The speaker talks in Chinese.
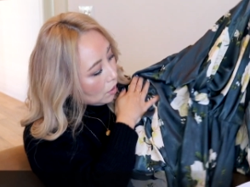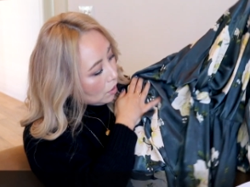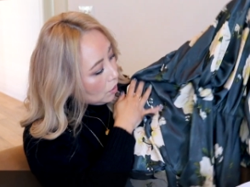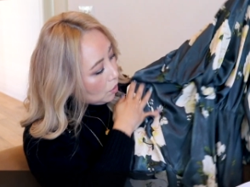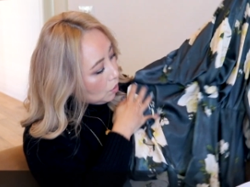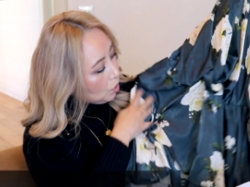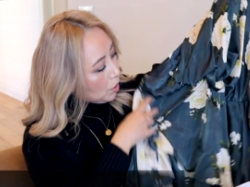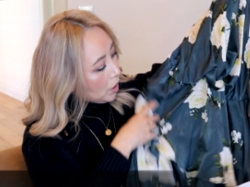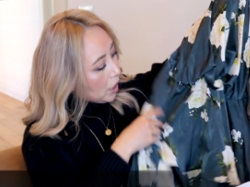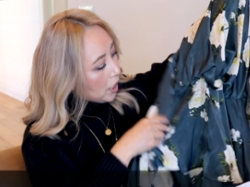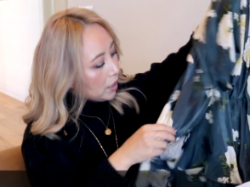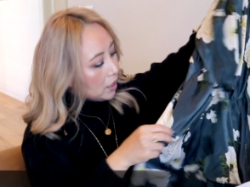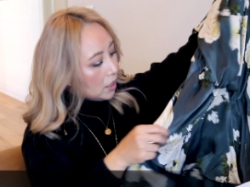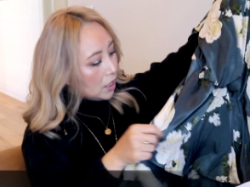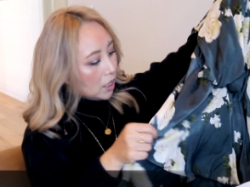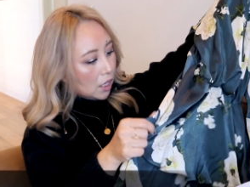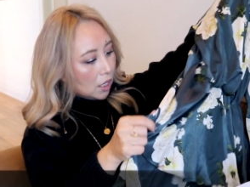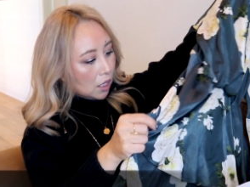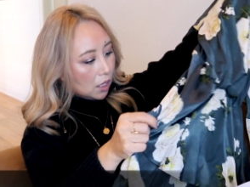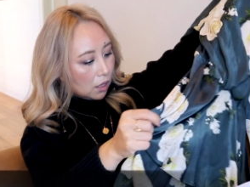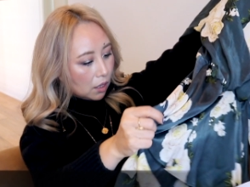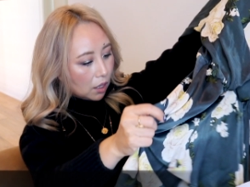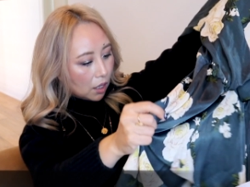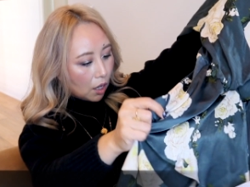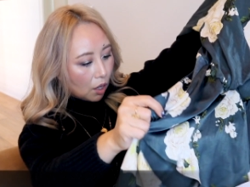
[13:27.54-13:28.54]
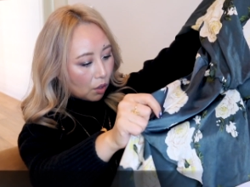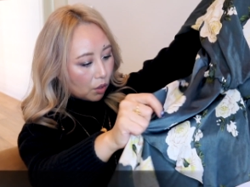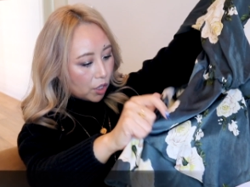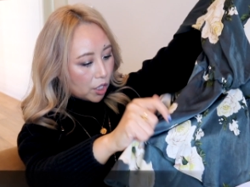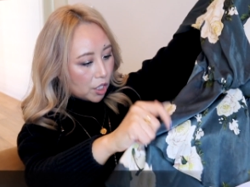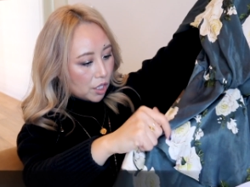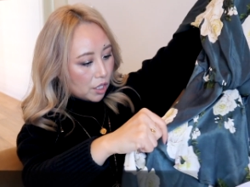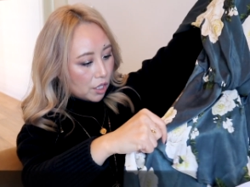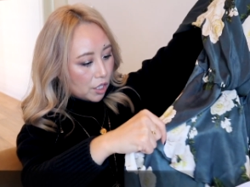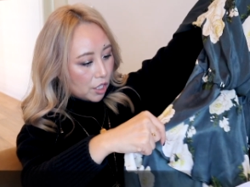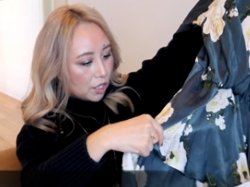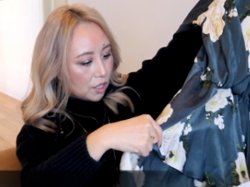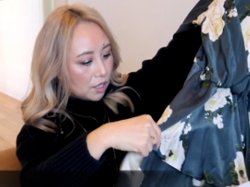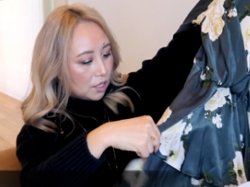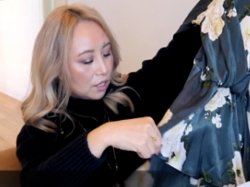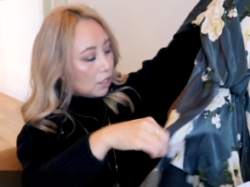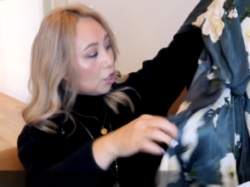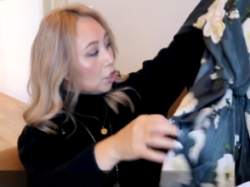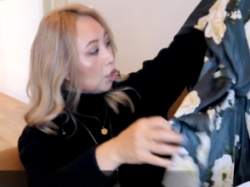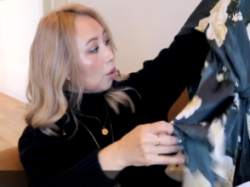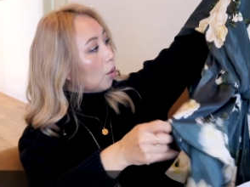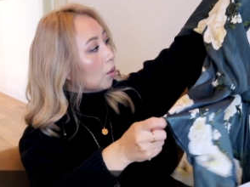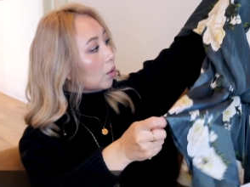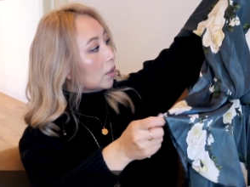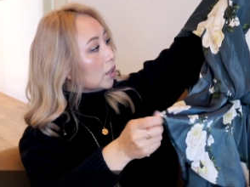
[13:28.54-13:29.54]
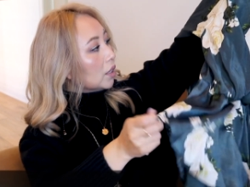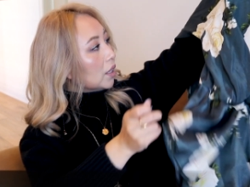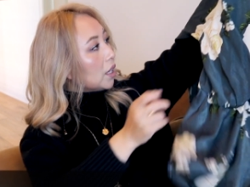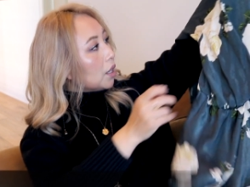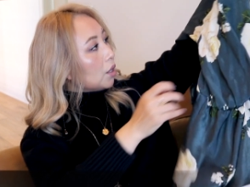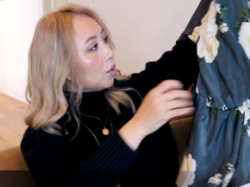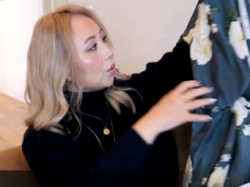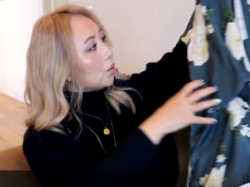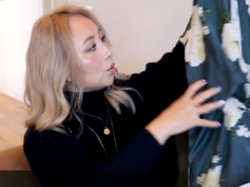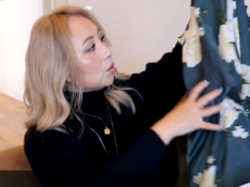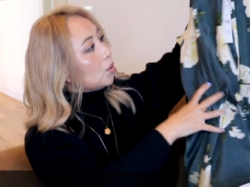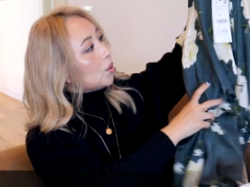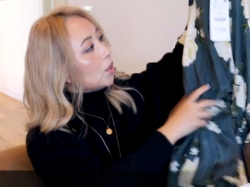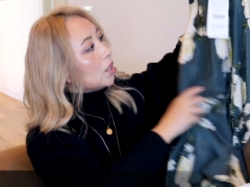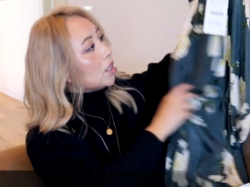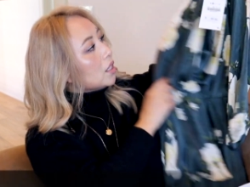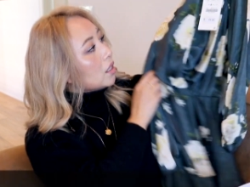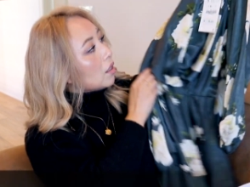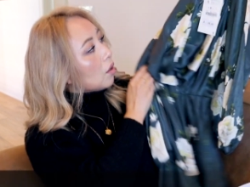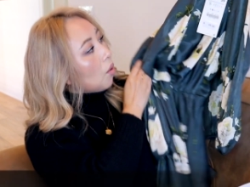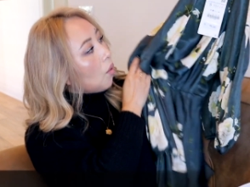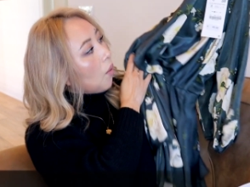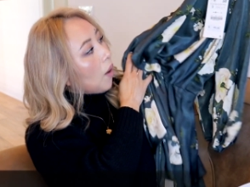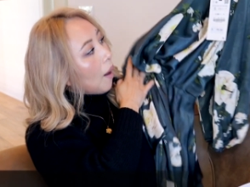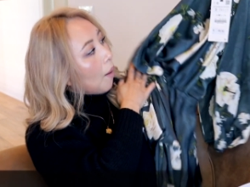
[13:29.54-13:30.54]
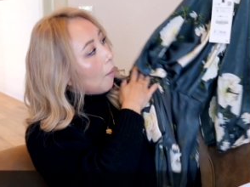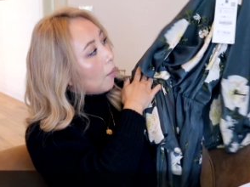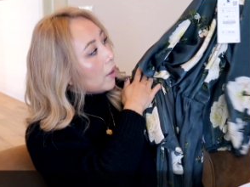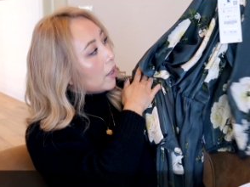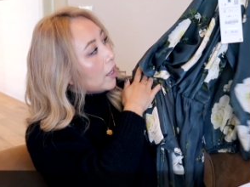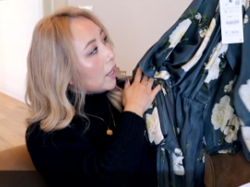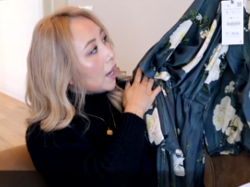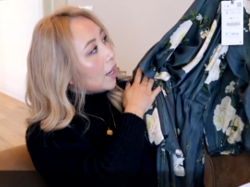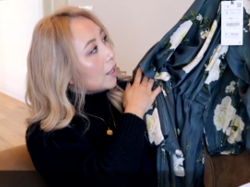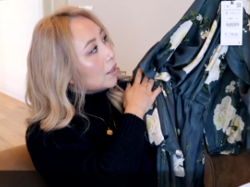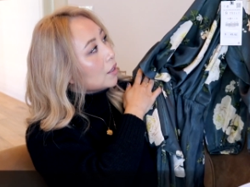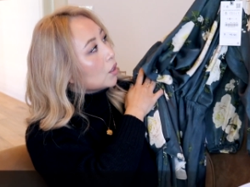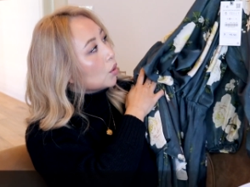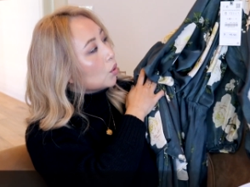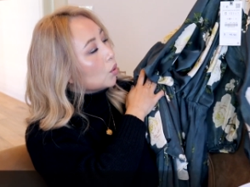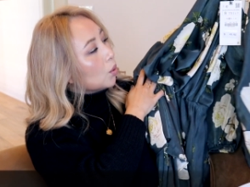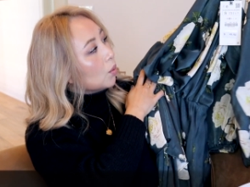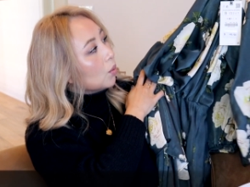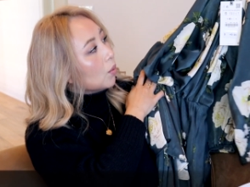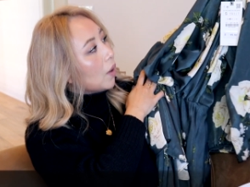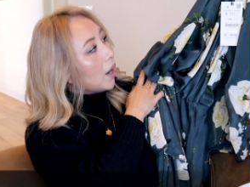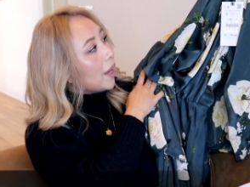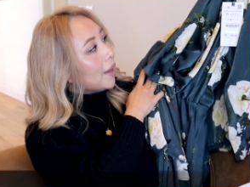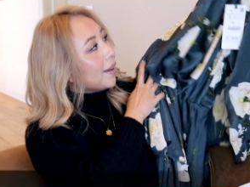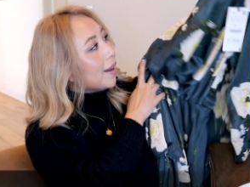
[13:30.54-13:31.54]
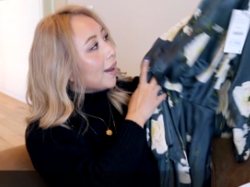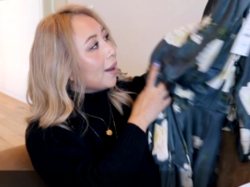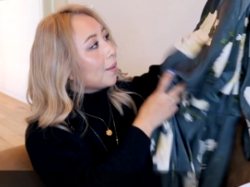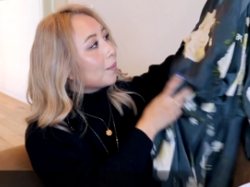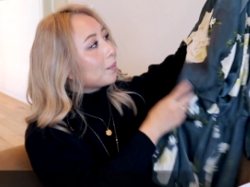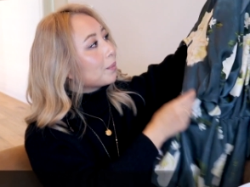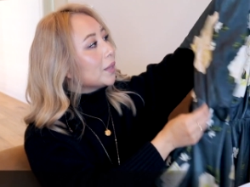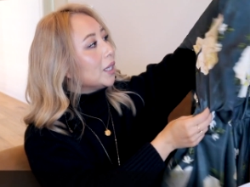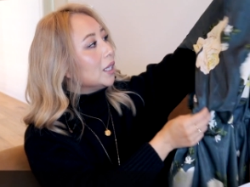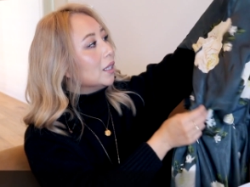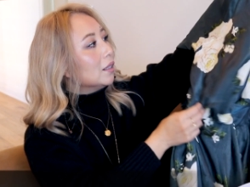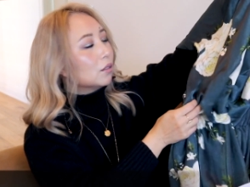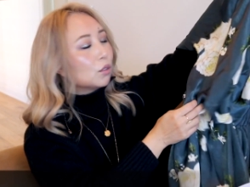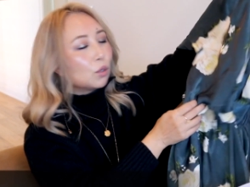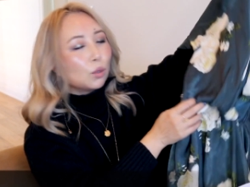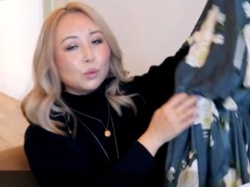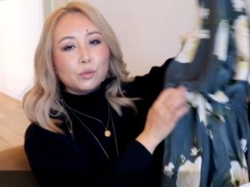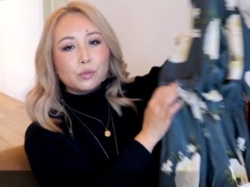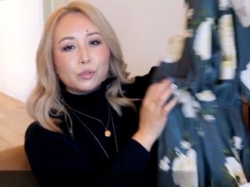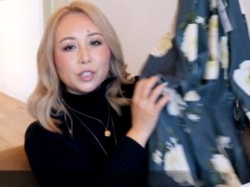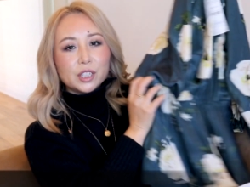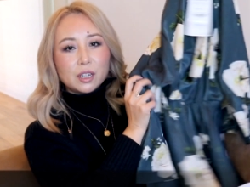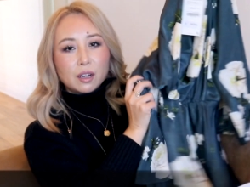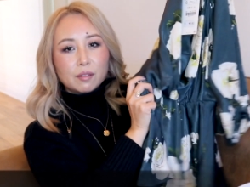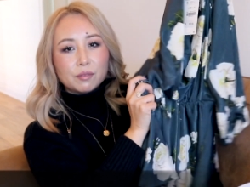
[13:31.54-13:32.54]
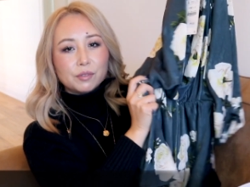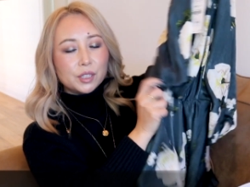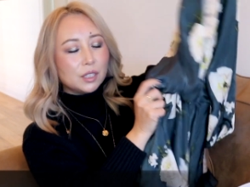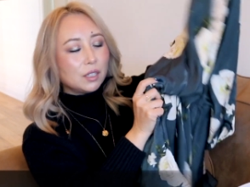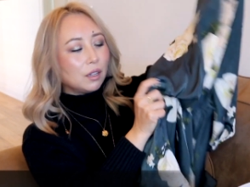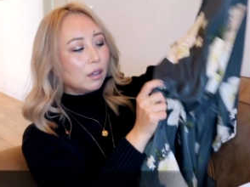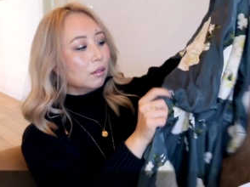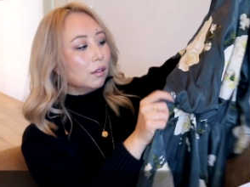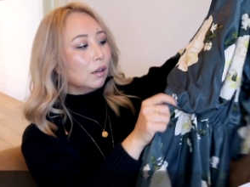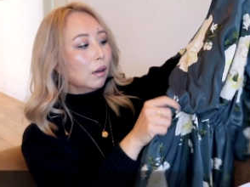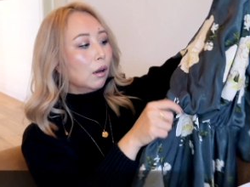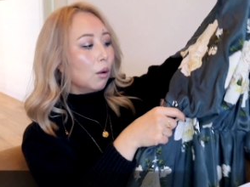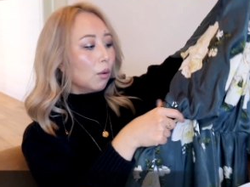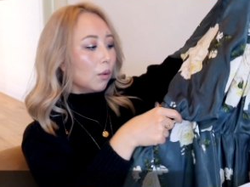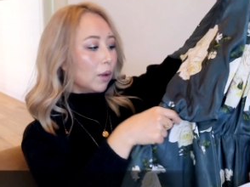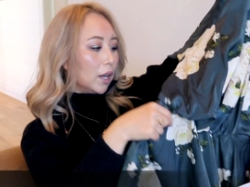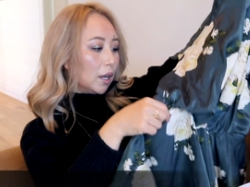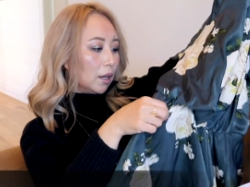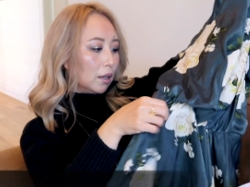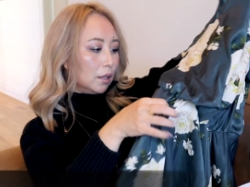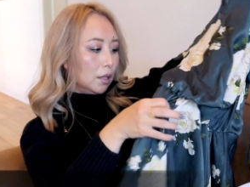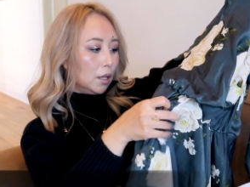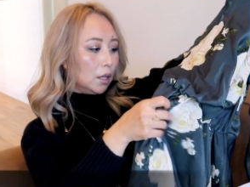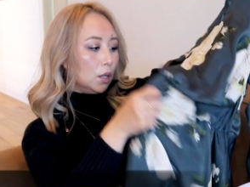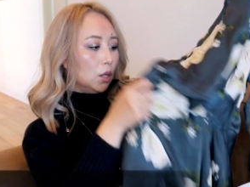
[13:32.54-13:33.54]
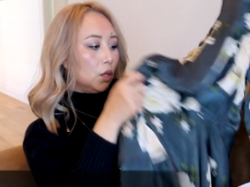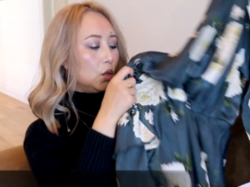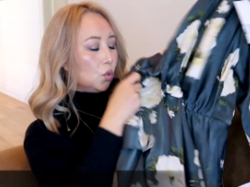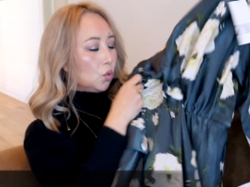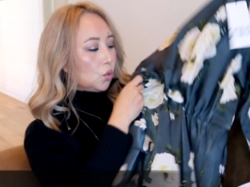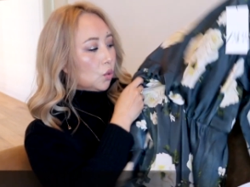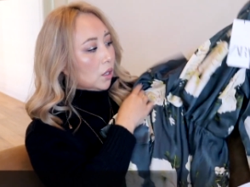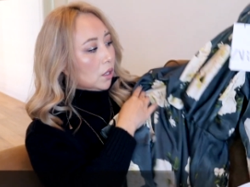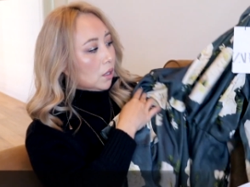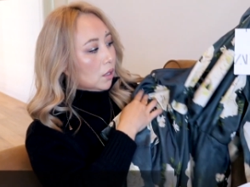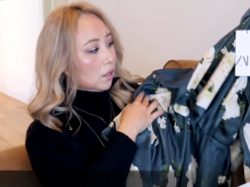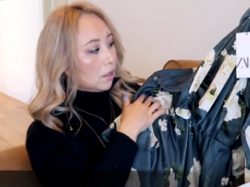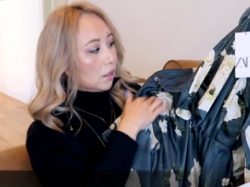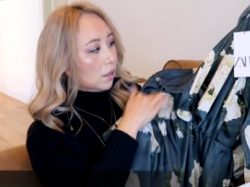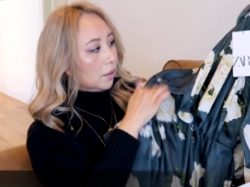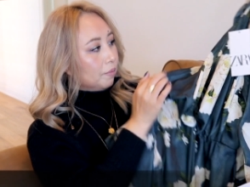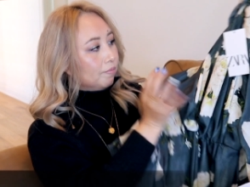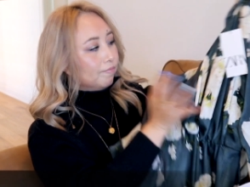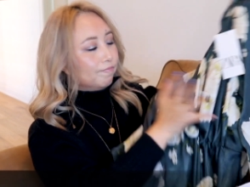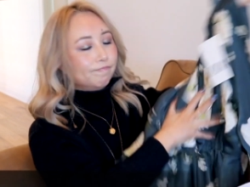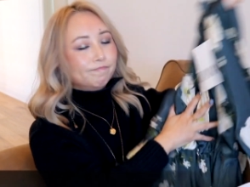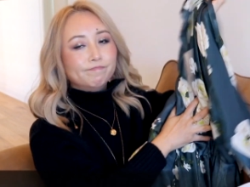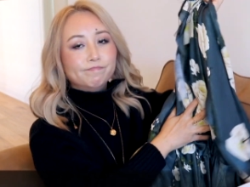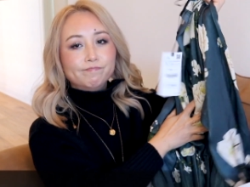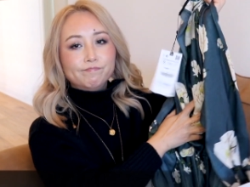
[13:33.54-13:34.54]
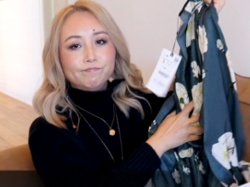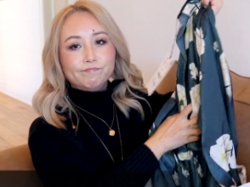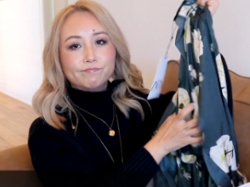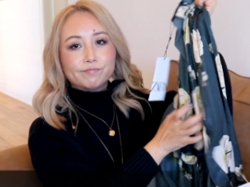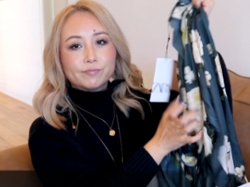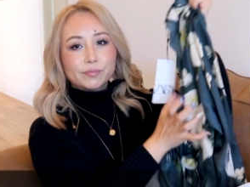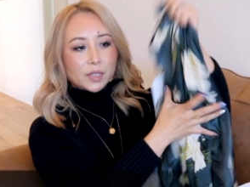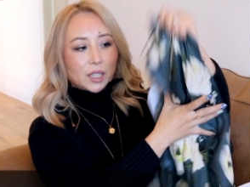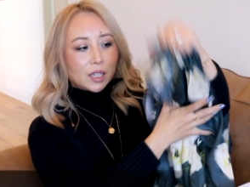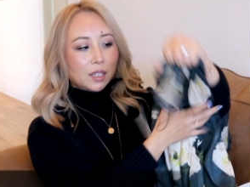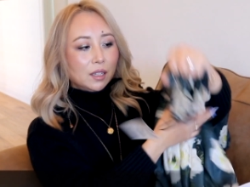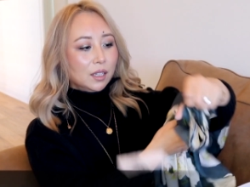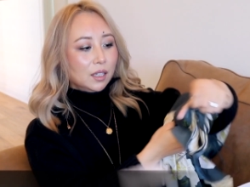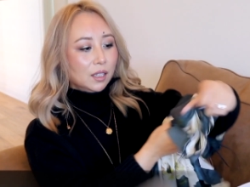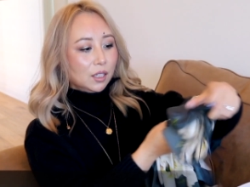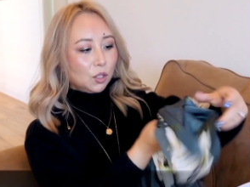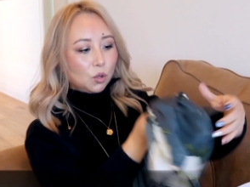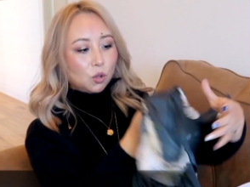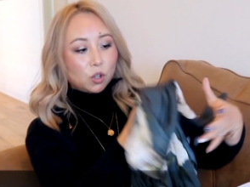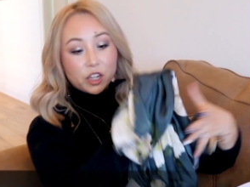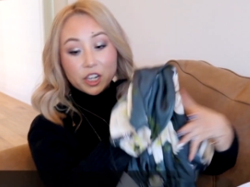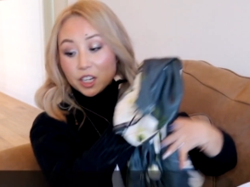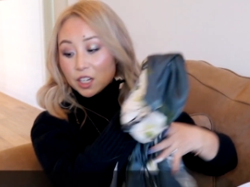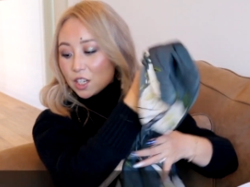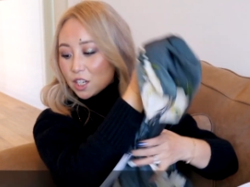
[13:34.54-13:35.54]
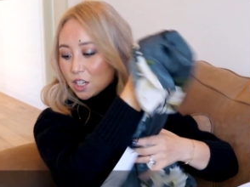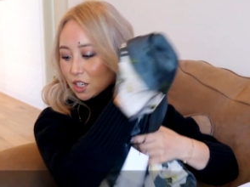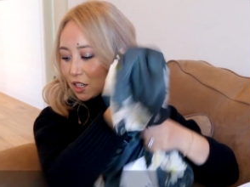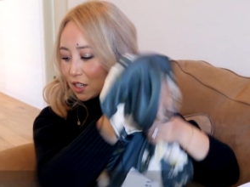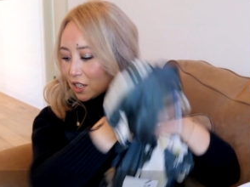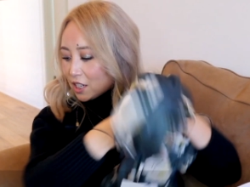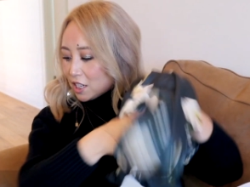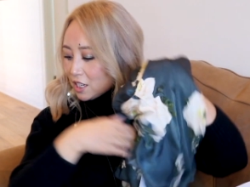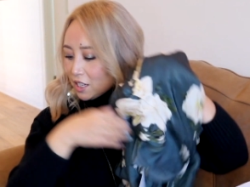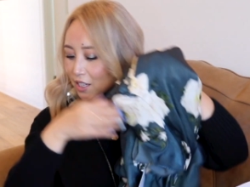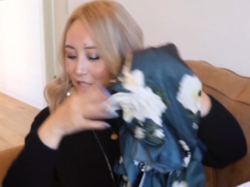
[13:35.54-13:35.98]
虽然这一条是丝绸的，但是我觉得这个花纹呀、这个图案呀都非常非常的好看，所以呢，嗯，一会儿也是试